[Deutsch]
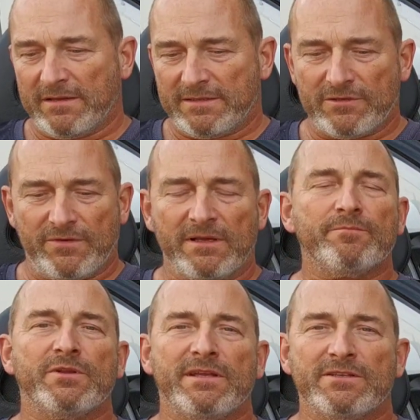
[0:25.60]
Deswegen
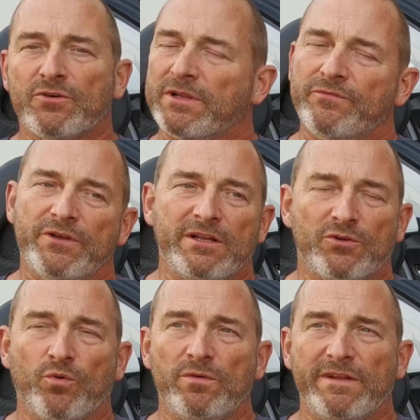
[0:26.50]
bitte sorry für den
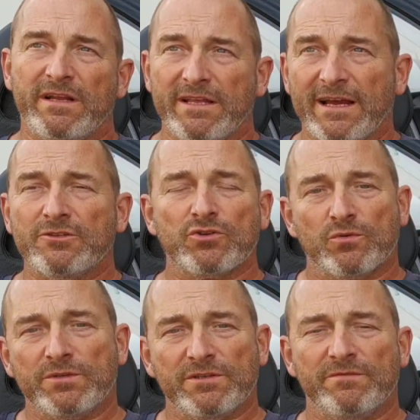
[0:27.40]
Ton, wenn er nicht ganz so
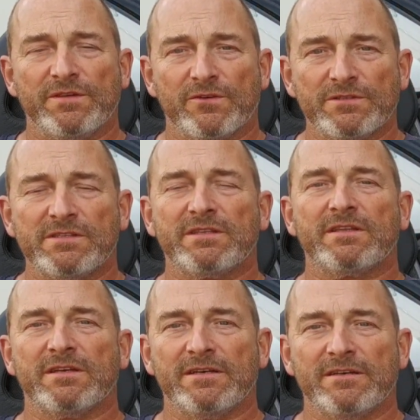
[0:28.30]
gut ist wie sonst.
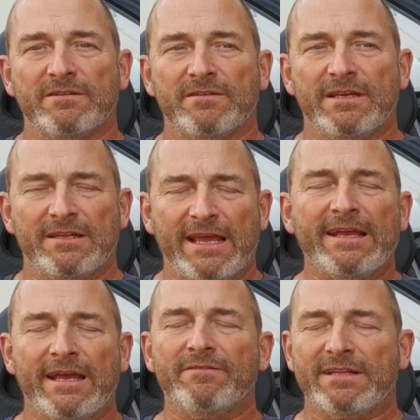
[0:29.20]
Äh, ich
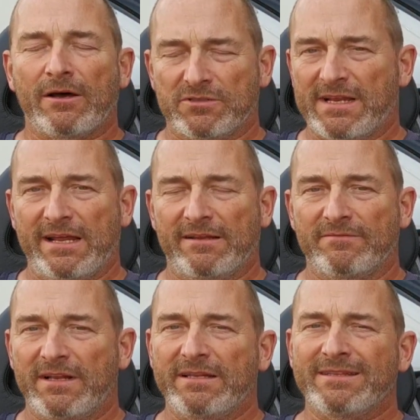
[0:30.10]
denke, er wird ausreichen,
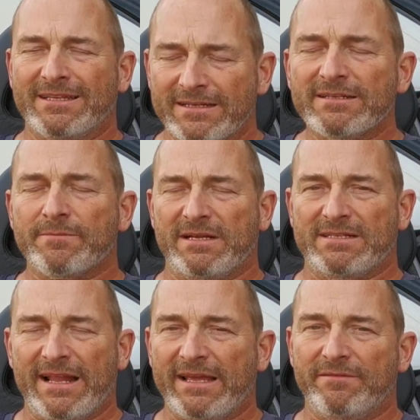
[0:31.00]
weil ein drittes Mal
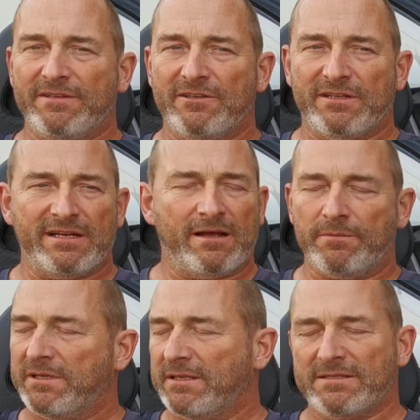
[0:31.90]
das gleiche Video drehen
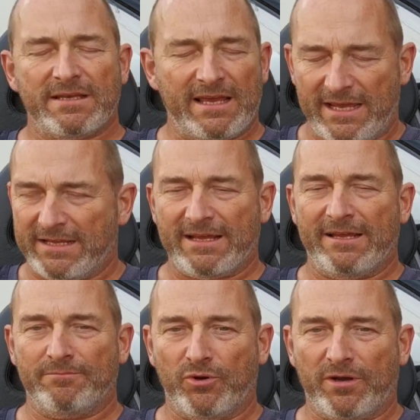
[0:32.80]
habe ich jetzt echt
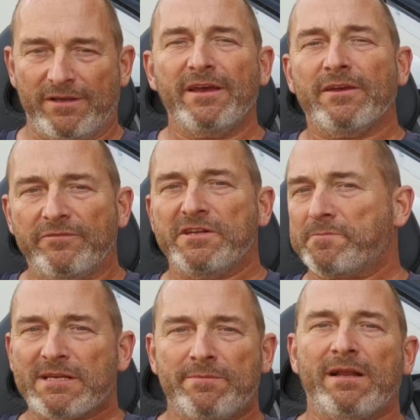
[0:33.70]
keinen Bock. Viel
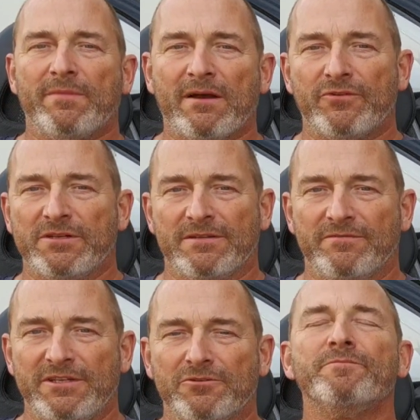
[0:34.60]
Spaß bei dem nachfolgenden
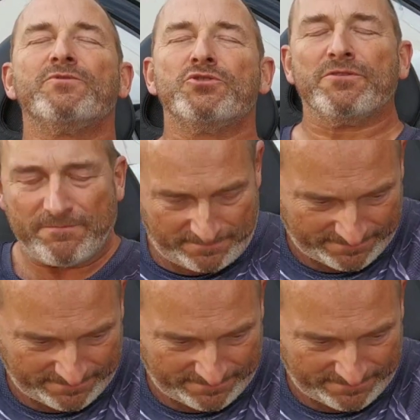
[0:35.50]
Video. Tschüss.